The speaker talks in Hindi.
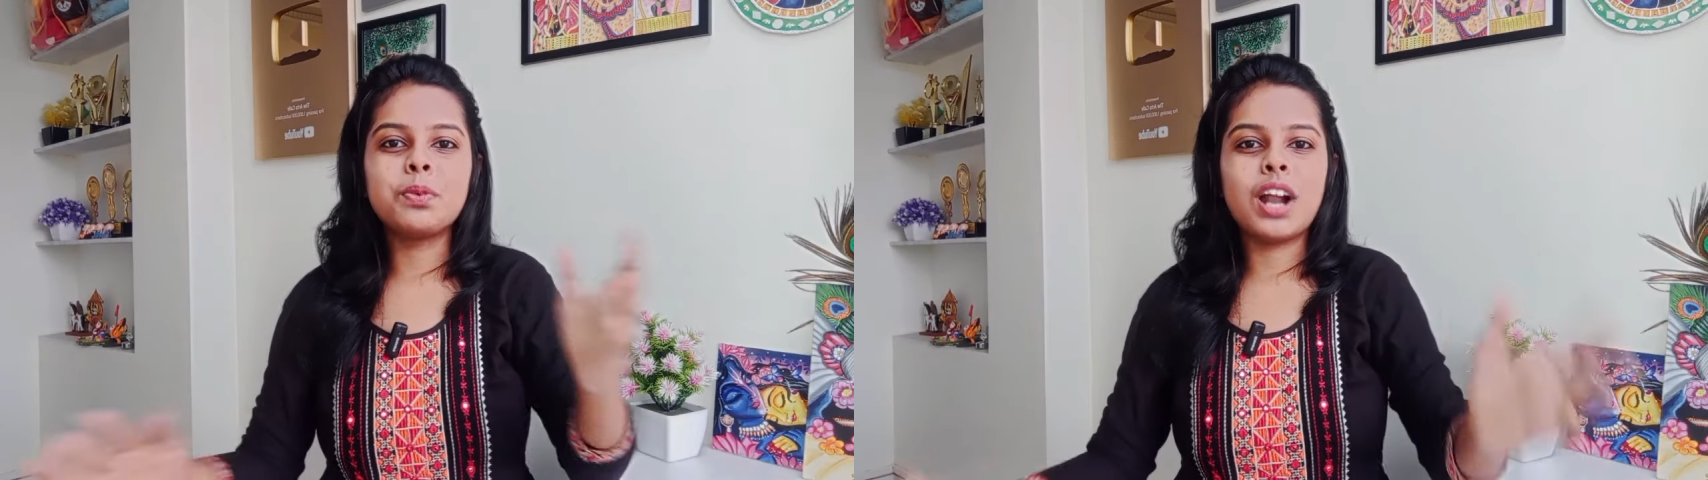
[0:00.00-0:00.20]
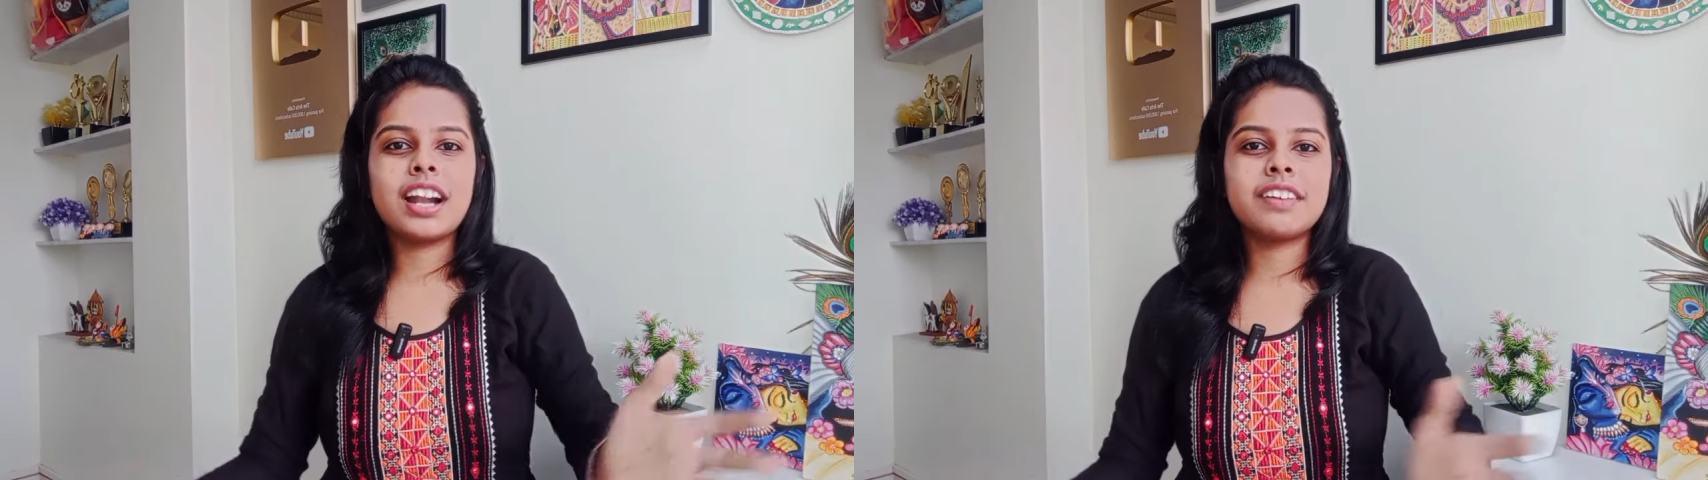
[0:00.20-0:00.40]

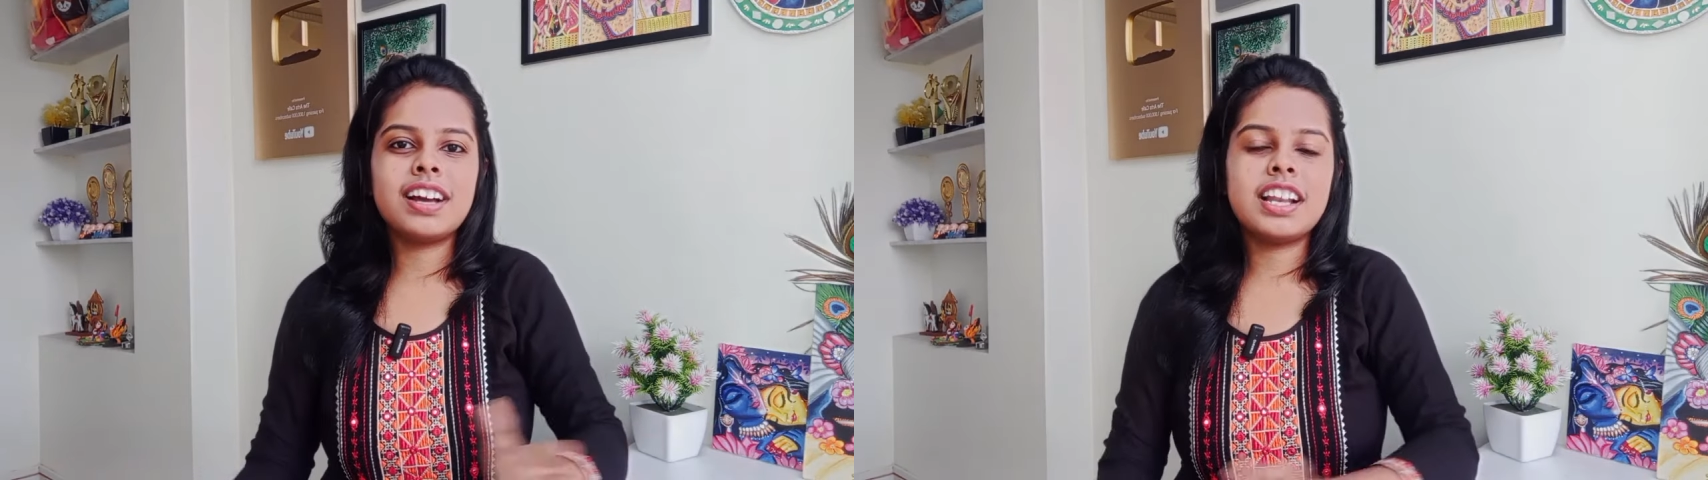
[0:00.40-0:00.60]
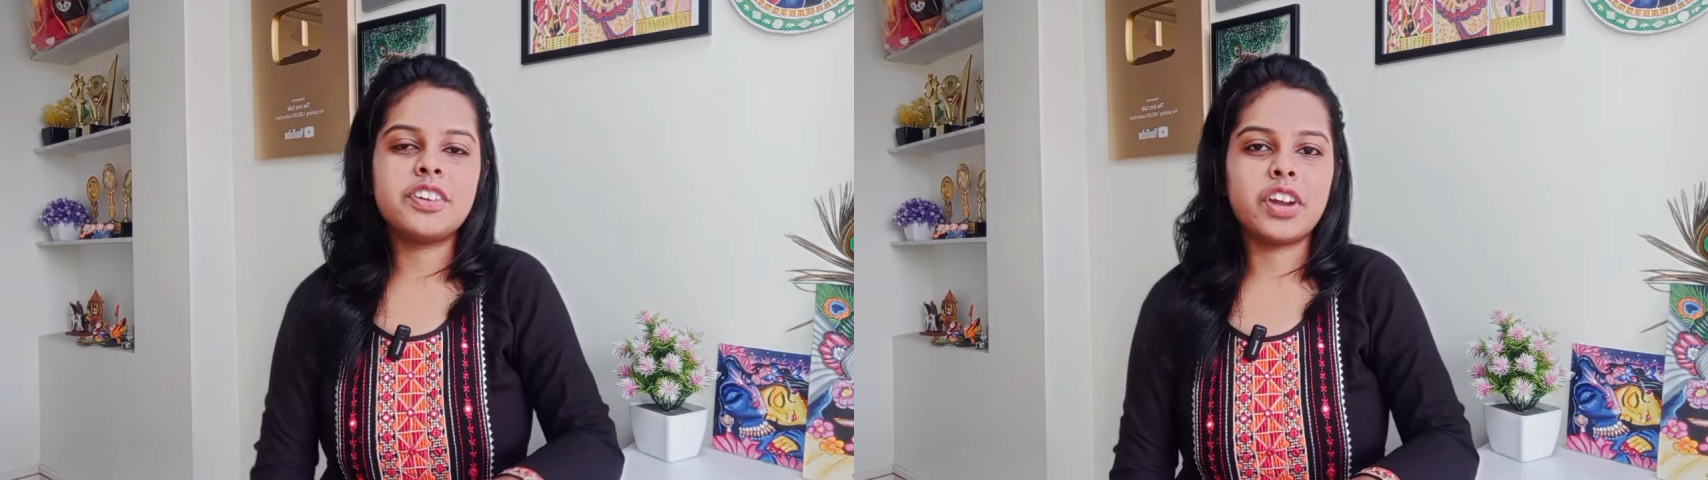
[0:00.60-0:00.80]
पुराने
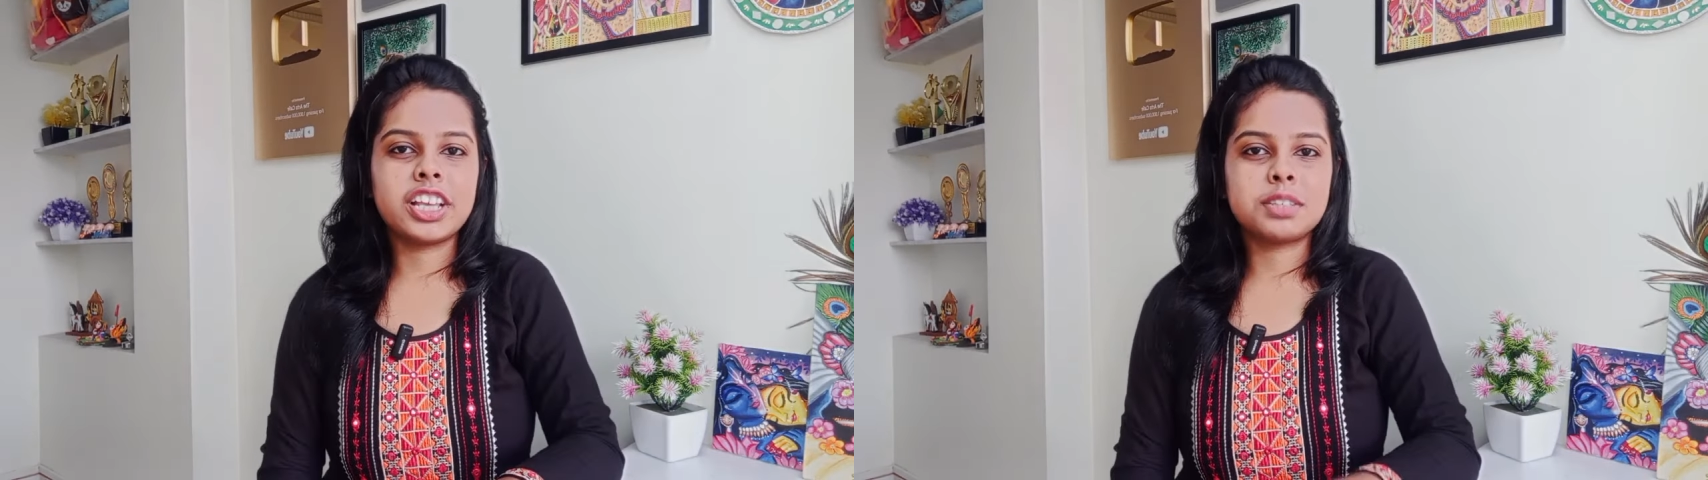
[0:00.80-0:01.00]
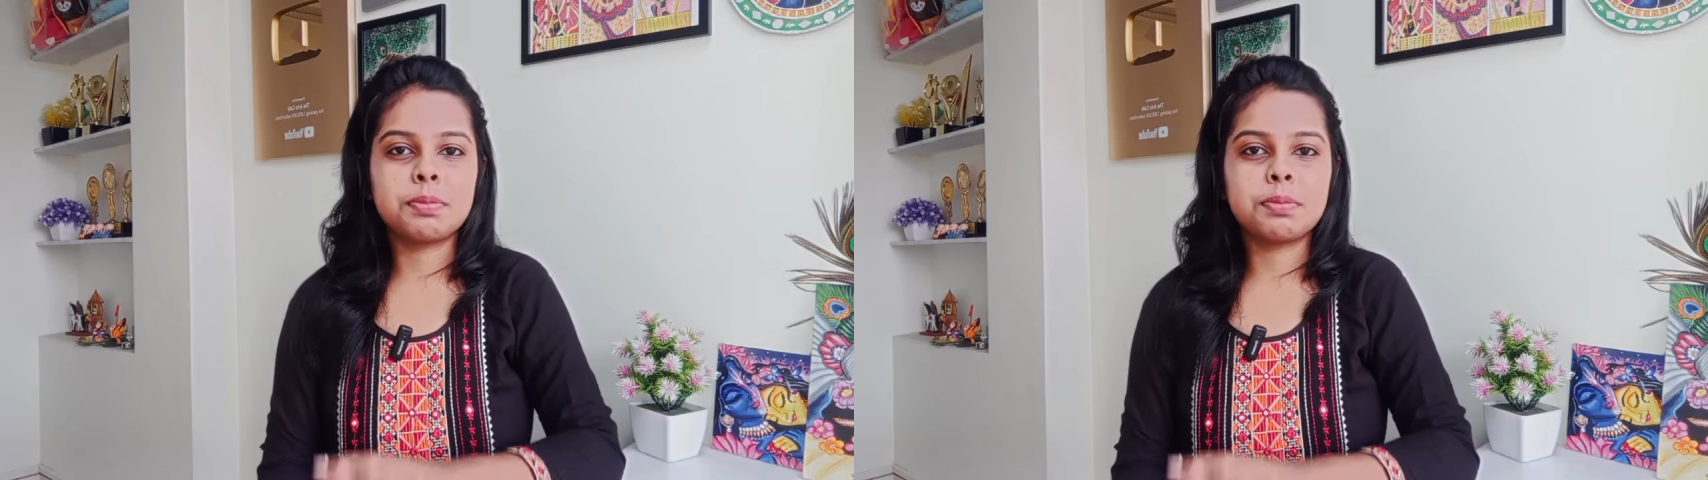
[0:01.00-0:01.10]
वाले ड्राइंग्स